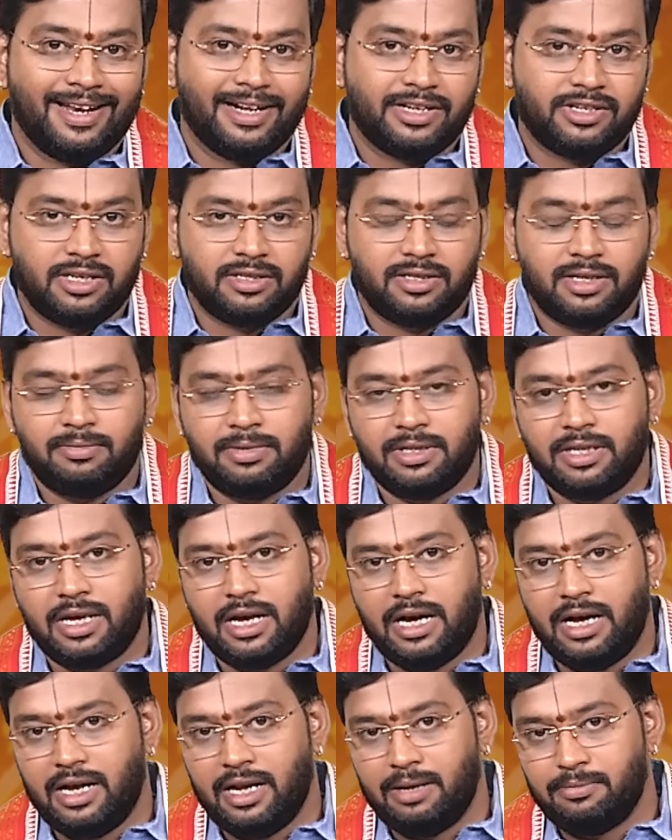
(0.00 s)
நட்சத்திரம் அது
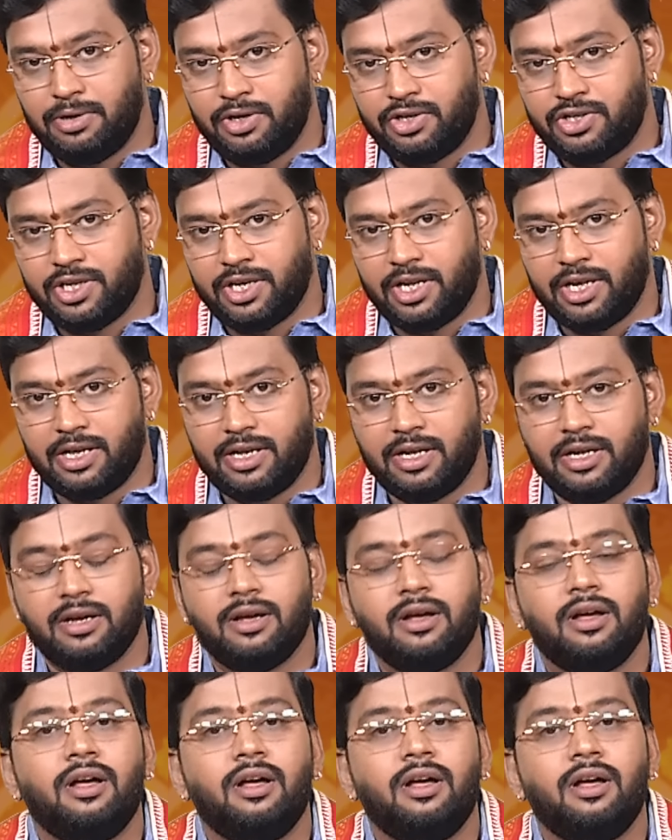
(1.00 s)
காலபுருஷனுக்கு